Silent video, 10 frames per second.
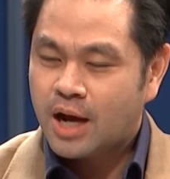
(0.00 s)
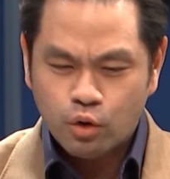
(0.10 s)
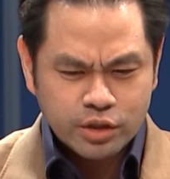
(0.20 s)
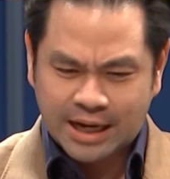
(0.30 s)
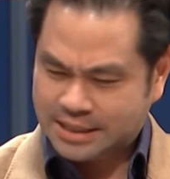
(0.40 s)

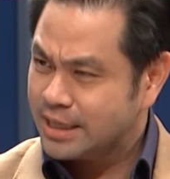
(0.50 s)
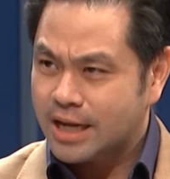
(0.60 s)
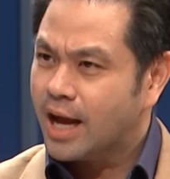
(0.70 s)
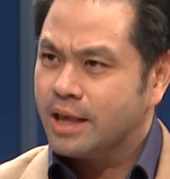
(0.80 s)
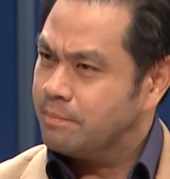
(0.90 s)
เขาตัดกัน
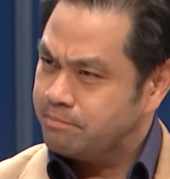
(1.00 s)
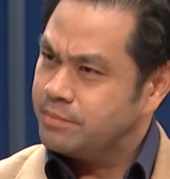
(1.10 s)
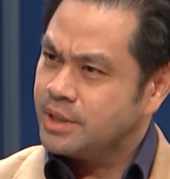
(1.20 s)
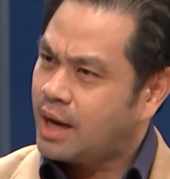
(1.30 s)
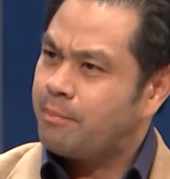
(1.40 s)
ยังไง
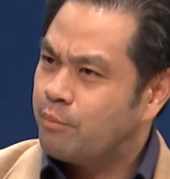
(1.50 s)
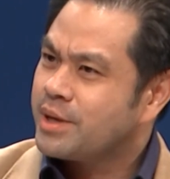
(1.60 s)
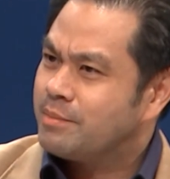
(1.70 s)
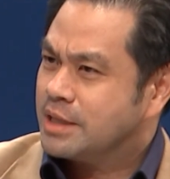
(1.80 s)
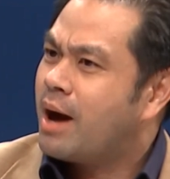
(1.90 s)
มีครับพอมี
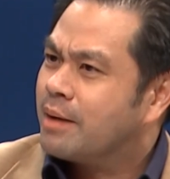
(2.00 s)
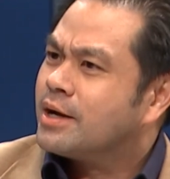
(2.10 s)
คำอธิบายไหม